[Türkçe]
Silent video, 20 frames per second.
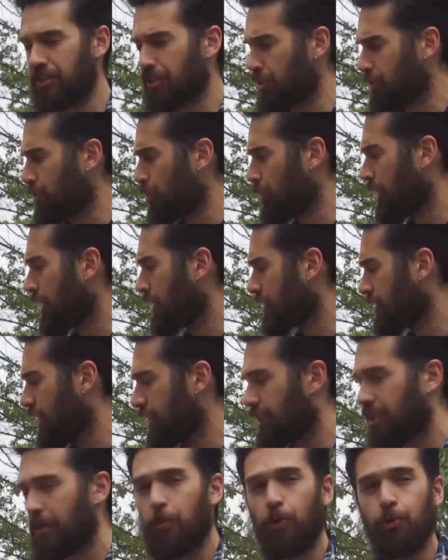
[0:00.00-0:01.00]
enjeksiyon
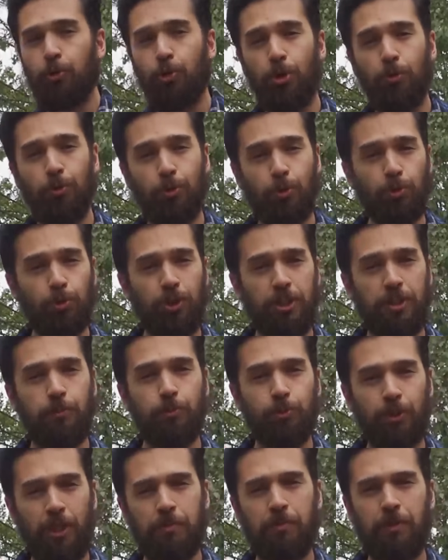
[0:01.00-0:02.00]
araçlarda motor ömrünü
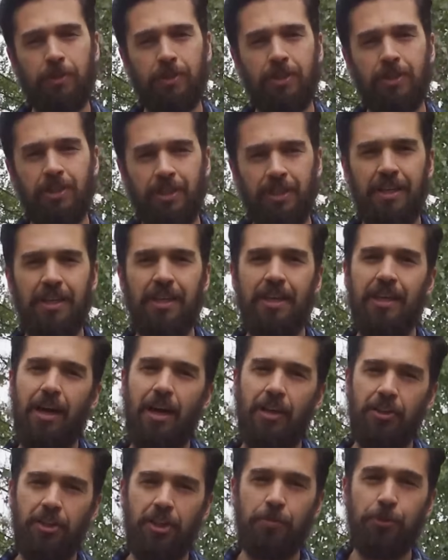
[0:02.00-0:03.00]
uzatıp uzatmadığını
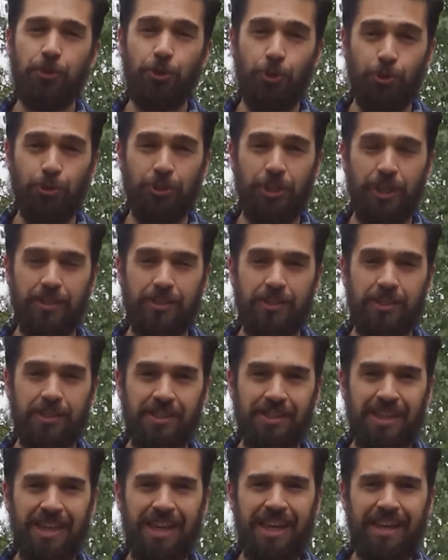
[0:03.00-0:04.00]
anlamış
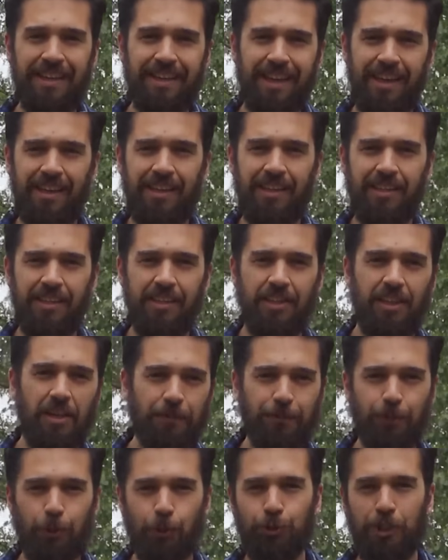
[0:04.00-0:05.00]
olacaksınız. Gelin
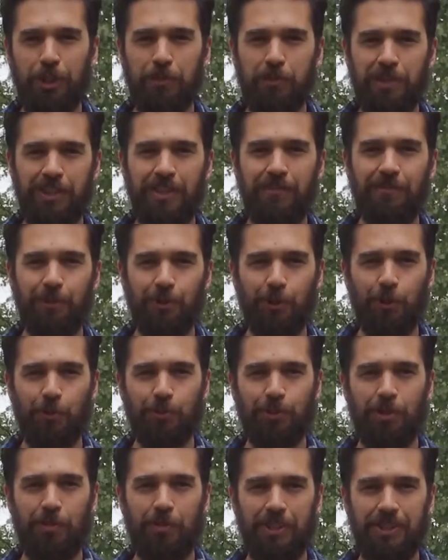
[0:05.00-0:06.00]
lafı çok uzatmadan
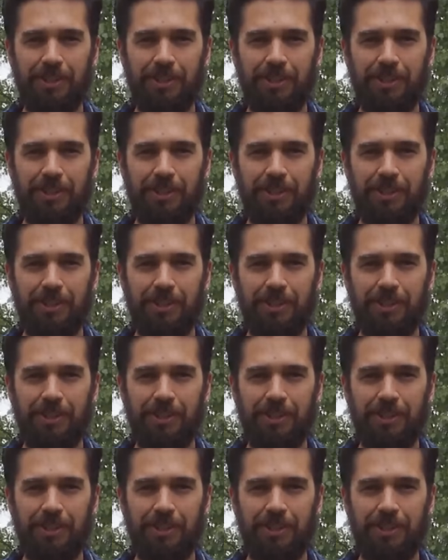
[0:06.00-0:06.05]
videomuza